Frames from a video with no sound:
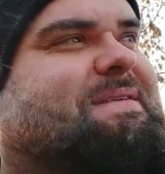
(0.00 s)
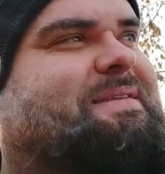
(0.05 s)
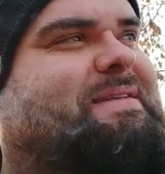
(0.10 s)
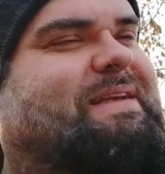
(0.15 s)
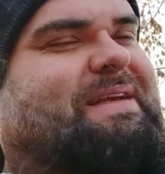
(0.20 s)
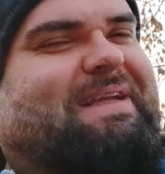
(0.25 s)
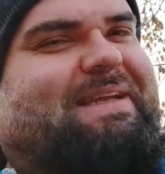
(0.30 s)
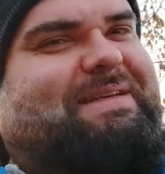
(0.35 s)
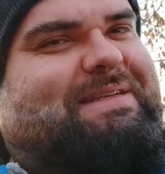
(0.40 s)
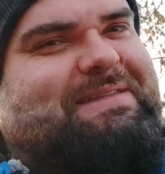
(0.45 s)

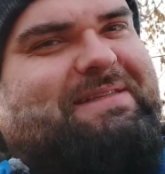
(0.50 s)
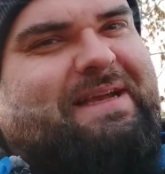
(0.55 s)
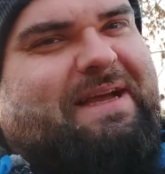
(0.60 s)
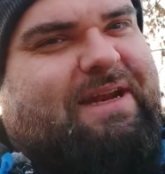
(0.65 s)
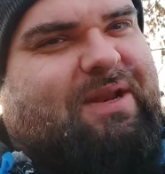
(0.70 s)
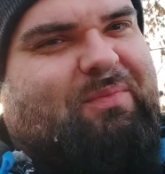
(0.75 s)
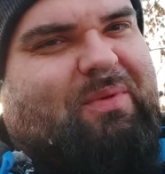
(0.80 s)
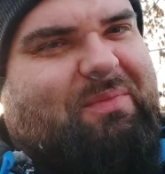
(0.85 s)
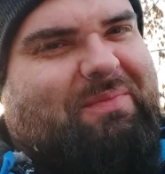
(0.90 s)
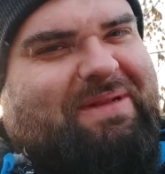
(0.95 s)
Die kriegen das gar
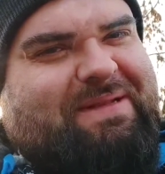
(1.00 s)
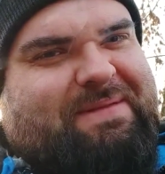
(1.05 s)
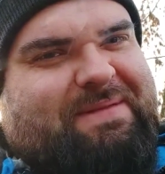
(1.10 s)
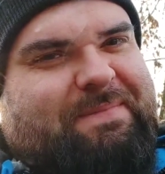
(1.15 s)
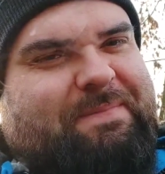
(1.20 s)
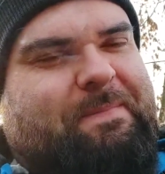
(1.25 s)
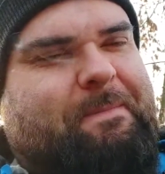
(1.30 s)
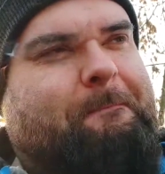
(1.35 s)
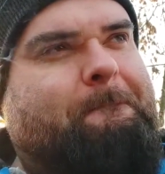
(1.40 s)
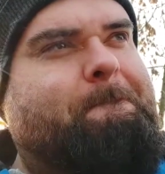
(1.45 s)
nicht mehr mit.
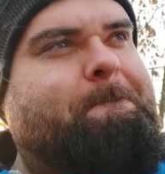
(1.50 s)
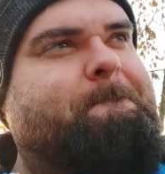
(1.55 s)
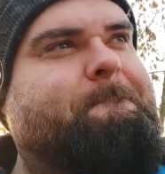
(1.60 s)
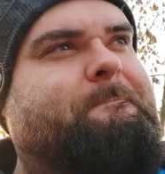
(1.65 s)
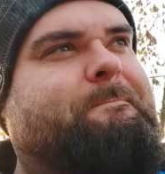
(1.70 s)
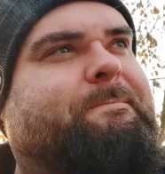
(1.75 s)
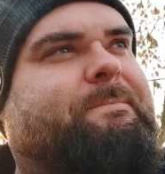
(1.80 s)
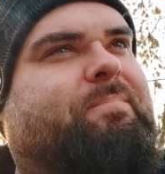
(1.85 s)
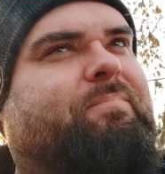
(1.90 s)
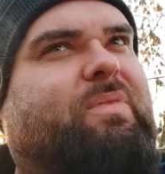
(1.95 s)

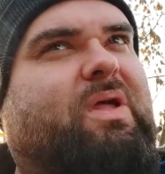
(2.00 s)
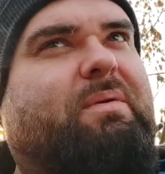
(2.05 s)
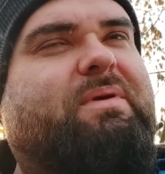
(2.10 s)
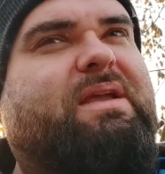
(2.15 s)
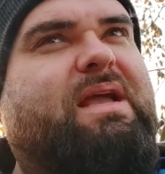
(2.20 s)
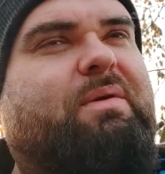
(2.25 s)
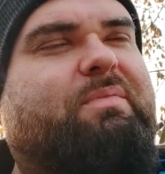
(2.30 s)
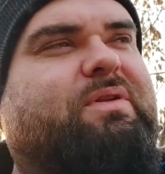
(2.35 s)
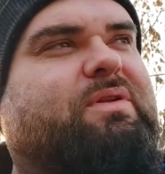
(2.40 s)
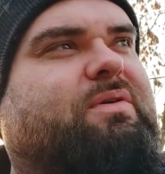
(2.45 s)
Aber ich
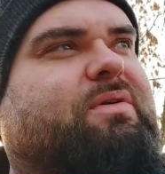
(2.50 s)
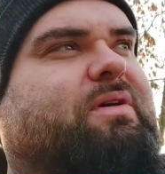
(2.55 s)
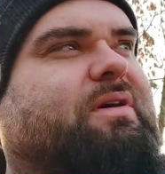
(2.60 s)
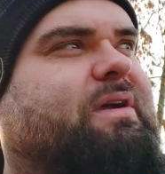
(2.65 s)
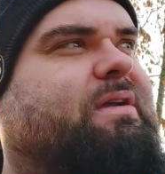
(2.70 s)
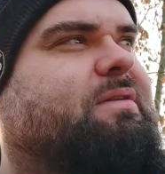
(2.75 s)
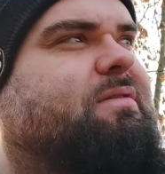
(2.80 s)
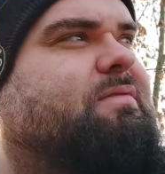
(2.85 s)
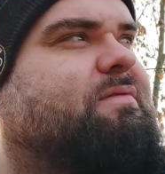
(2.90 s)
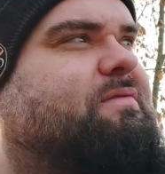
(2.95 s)
kann mich noch
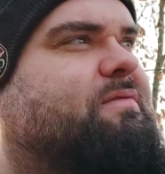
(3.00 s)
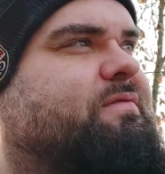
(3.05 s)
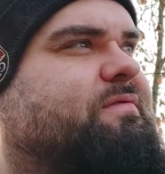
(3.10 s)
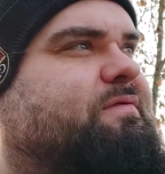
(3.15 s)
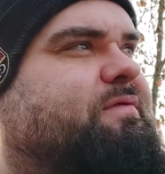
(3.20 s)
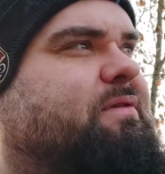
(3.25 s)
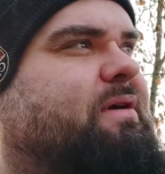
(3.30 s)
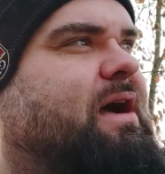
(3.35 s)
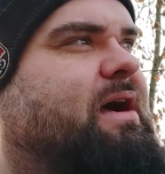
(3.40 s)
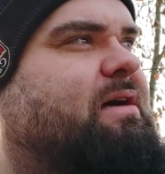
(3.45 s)
erinnern, so
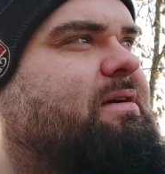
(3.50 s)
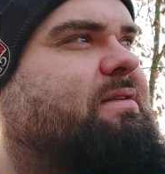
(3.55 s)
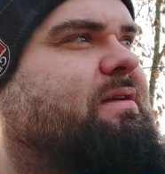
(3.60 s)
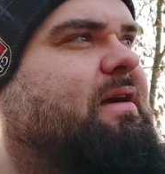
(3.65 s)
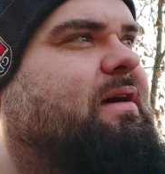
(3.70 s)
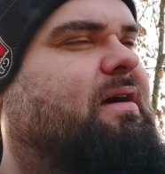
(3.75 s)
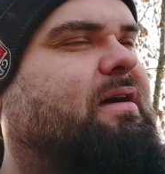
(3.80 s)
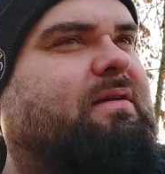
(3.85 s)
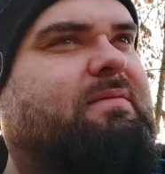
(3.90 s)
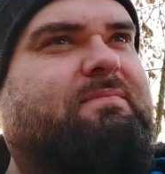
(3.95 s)
vor acht
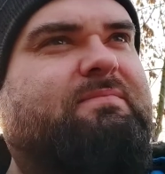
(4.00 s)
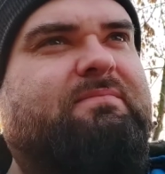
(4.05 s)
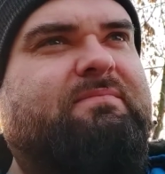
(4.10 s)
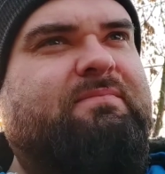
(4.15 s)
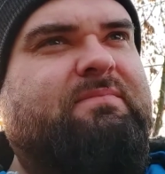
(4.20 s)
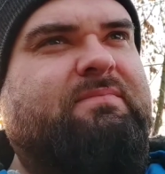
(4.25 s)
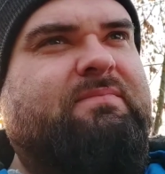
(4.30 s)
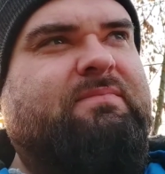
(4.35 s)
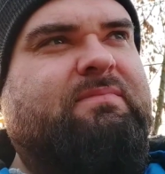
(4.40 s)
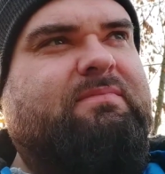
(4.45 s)
Jahren,
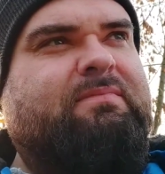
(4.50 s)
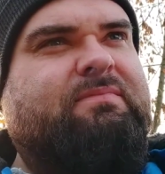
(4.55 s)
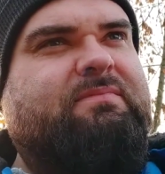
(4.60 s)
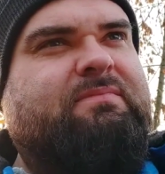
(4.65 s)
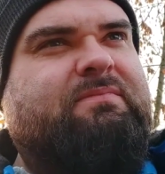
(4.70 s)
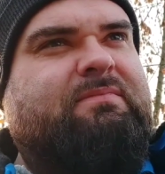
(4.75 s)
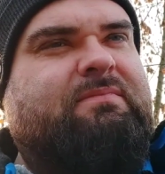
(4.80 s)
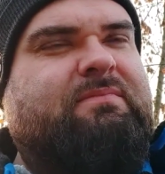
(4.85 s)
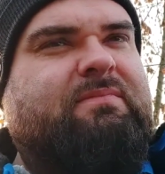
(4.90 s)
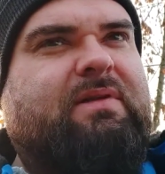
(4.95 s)

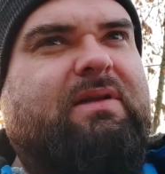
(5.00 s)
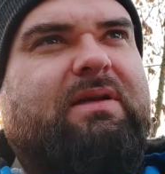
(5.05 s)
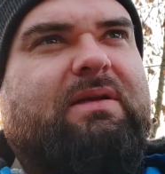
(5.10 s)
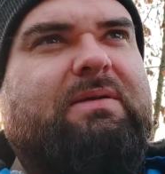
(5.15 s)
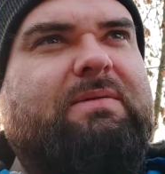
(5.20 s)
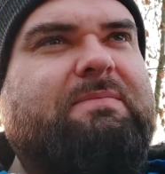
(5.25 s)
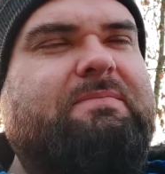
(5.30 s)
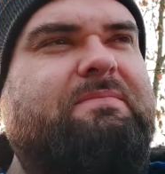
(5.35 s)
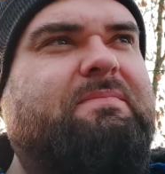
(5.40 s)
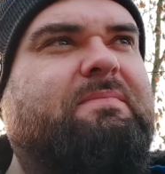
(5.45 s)
ja,
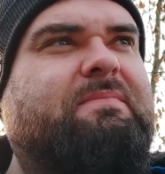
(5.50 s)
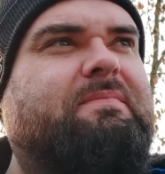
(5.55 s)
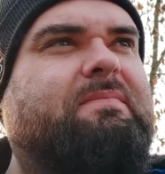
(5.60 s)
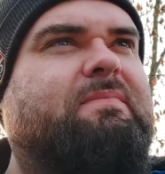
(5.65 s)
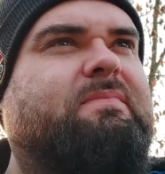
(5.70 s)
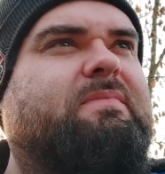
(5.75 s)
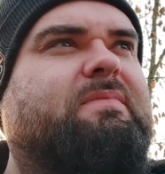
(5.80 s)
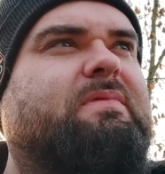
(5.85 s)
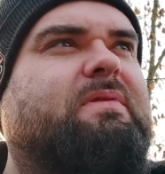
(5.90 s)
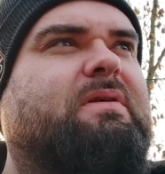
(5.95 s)

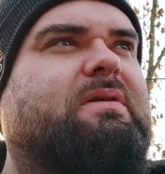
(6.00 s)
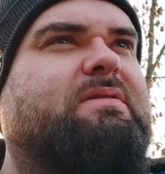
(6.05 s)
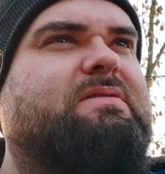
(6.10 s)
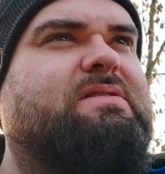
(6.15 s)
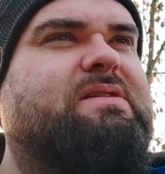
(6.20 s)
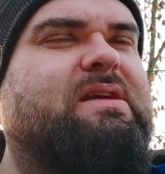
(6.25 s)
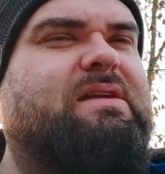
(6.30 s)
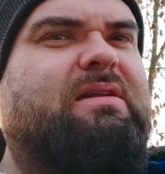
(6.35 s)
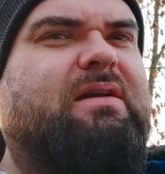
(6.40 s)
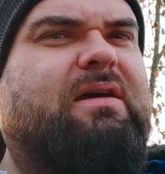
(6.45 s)

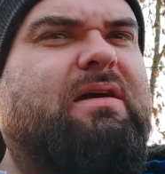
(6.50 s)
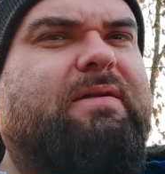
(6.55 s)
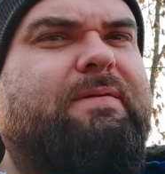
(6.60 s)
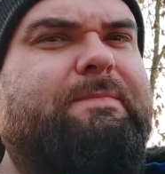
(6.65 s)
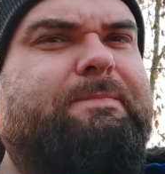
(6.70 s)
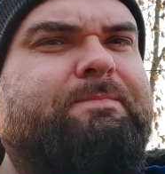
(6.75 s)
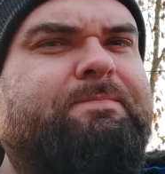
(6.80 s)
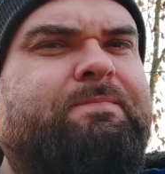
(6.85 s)
zehn Jahren,